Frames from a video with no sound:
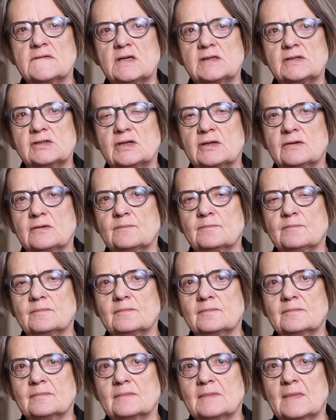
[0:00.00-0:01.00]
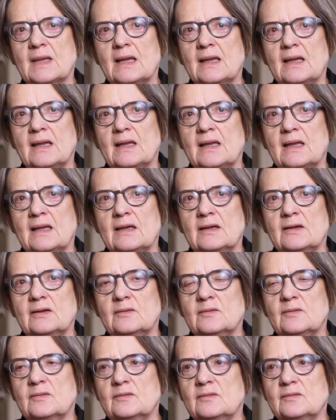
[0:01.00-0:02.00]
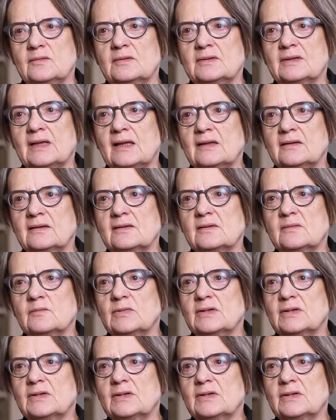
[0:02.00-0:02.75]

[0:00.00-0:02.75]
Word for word: y, że Y, ten,